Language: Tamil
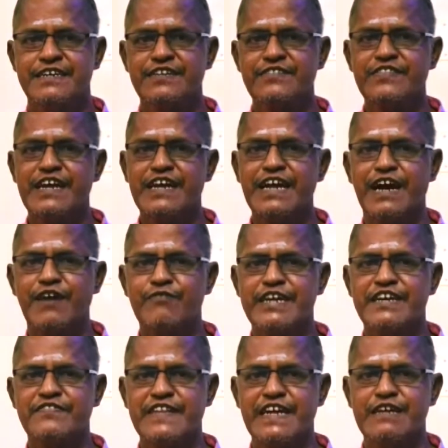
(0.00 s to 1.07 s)
இருந்தாலும்
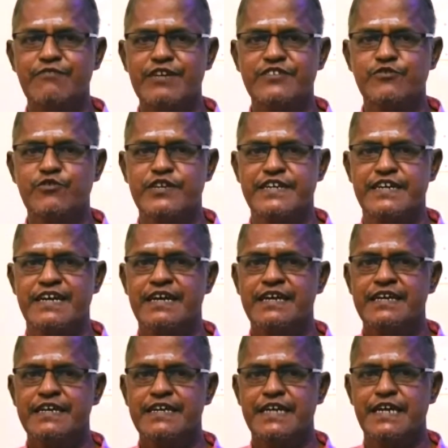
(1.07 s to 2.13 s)
அவனே தெளிவாக சொல்லிட்டான்
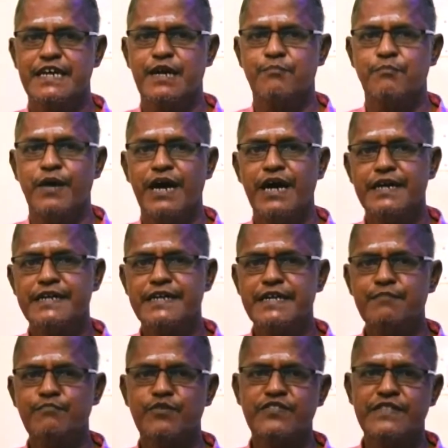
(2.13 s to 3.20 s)
எங்கள்
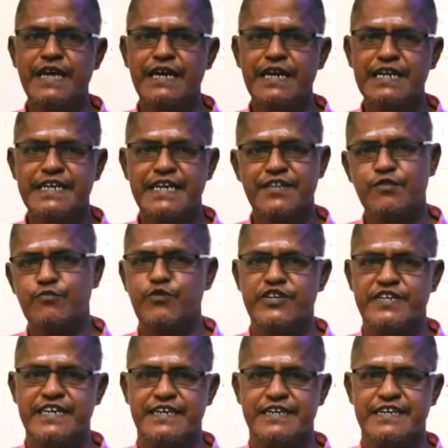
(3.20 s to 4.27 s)
பாட்டி முந்தா நாள் இறந்து
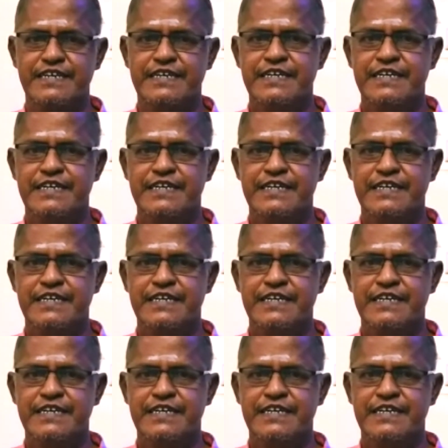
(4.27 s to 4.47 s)
போயிட்டாங்க